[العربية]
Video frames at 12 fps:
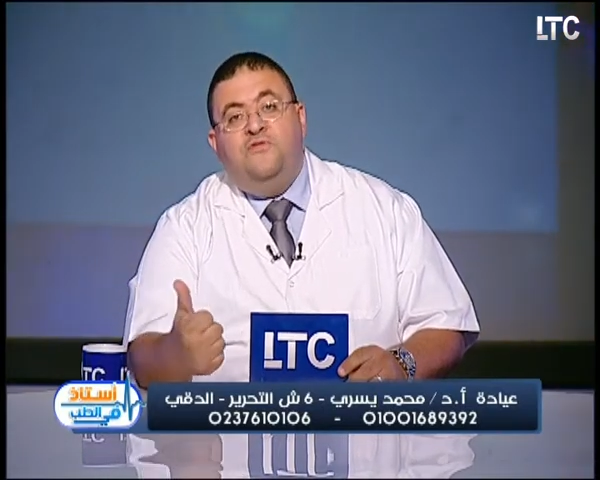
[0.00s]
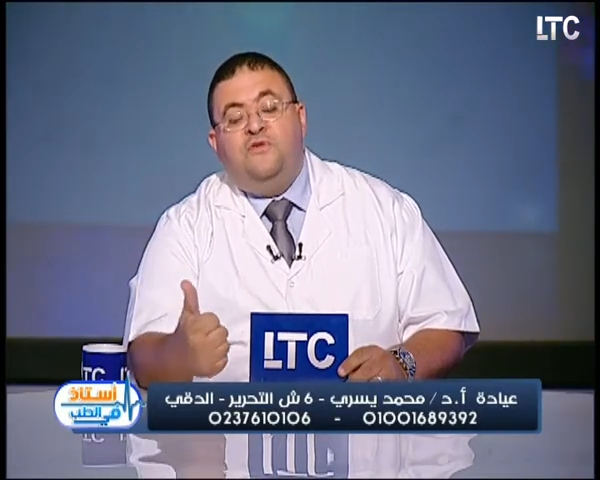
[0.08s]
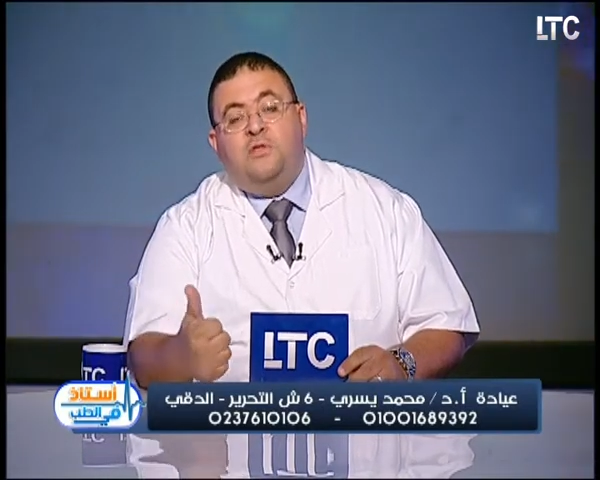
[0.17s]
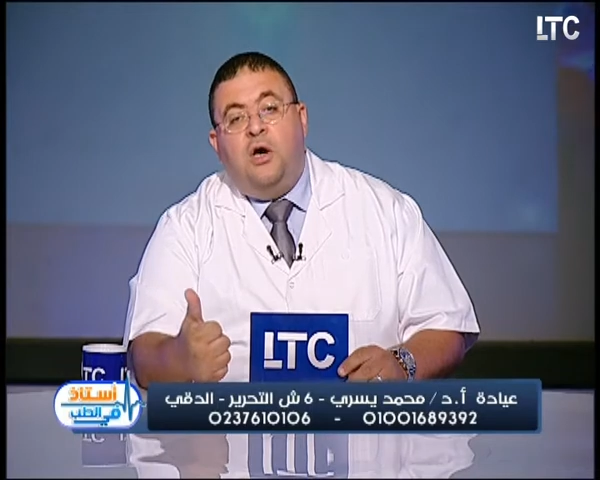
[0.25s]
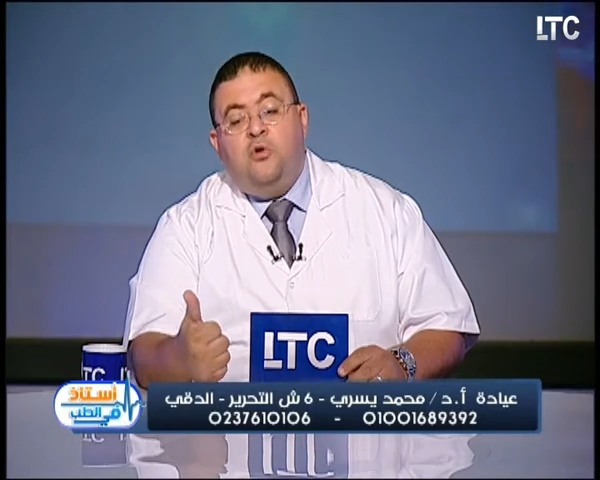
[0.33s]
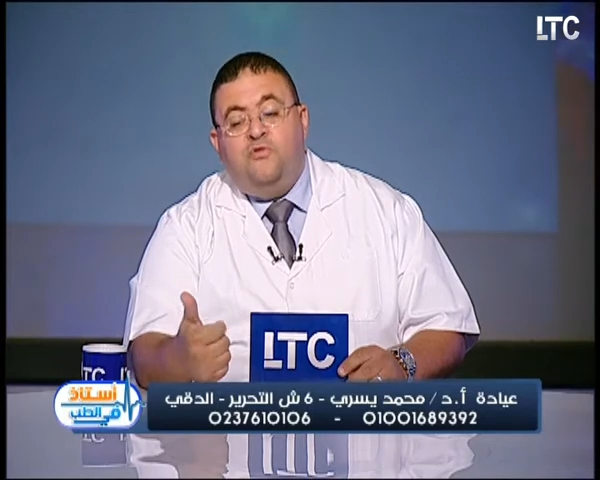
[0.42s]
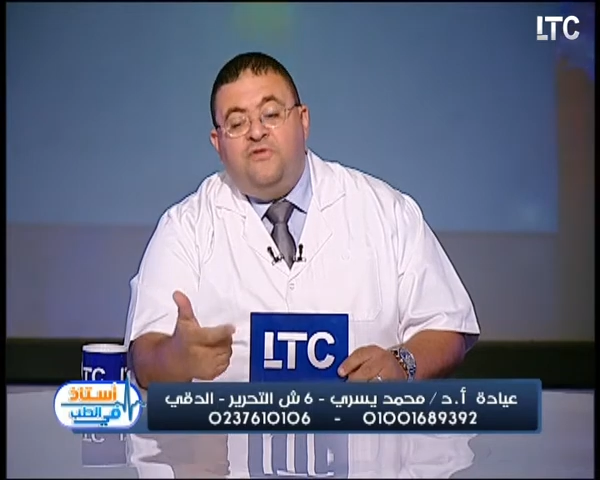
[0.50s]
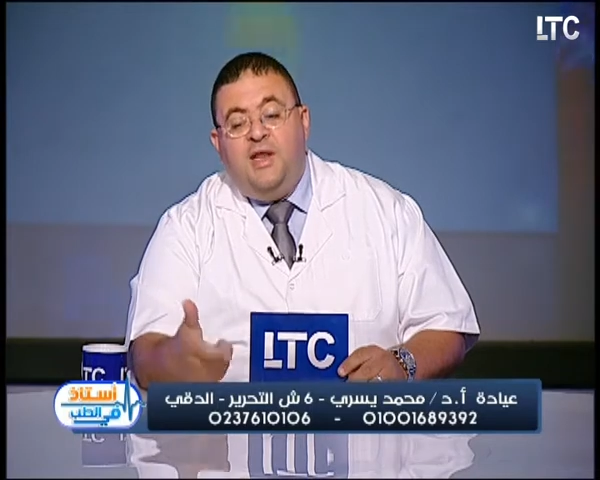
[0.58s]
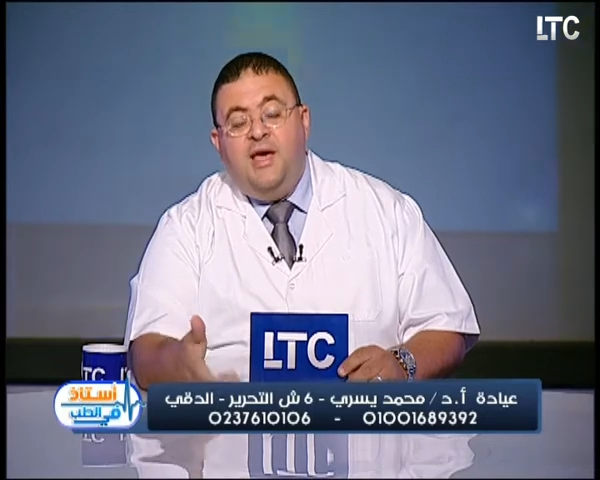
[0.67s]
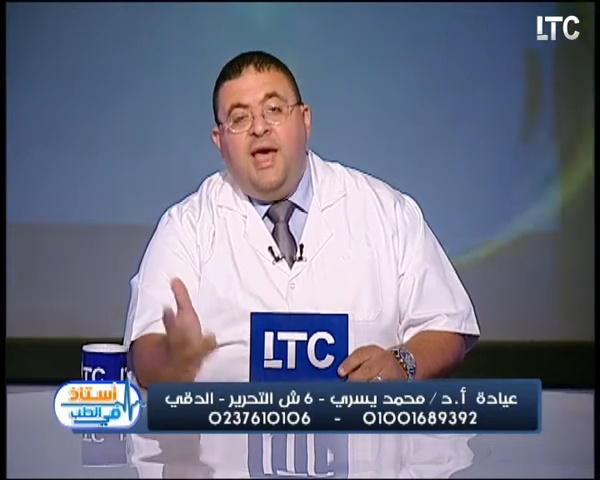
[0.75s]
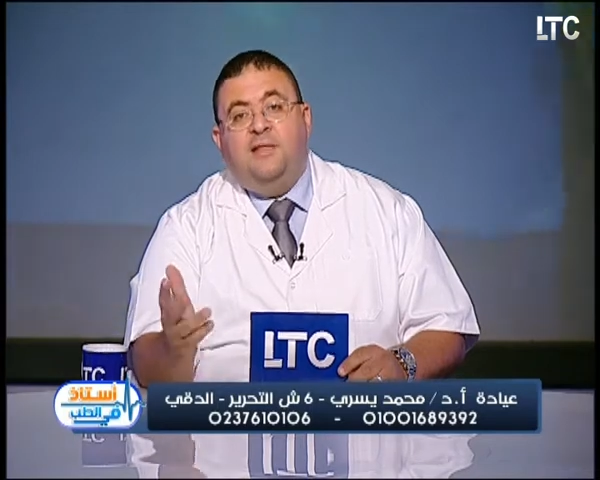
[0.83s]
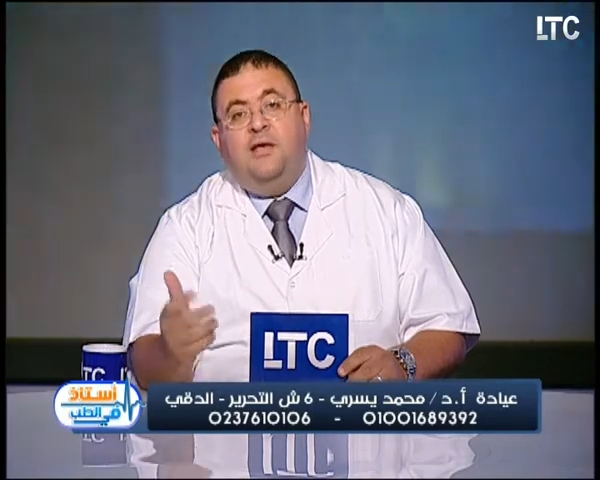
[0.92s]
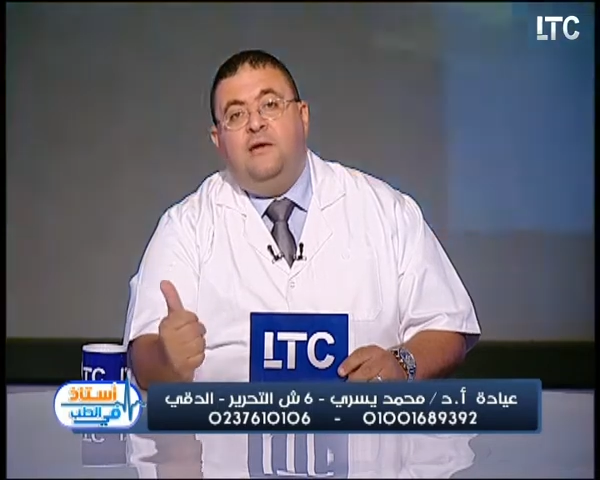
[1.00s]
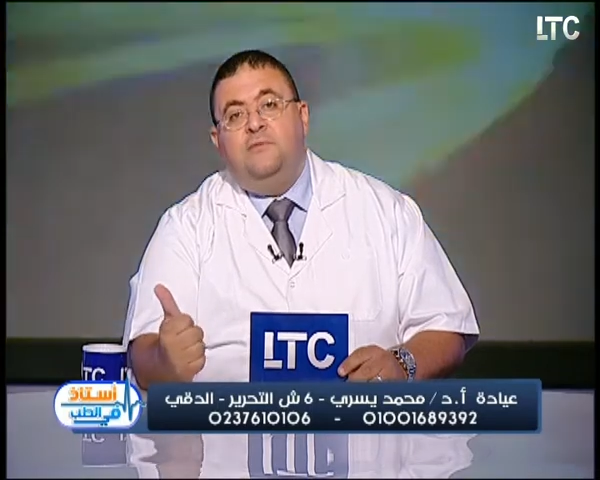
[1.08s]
في ظهره في العياده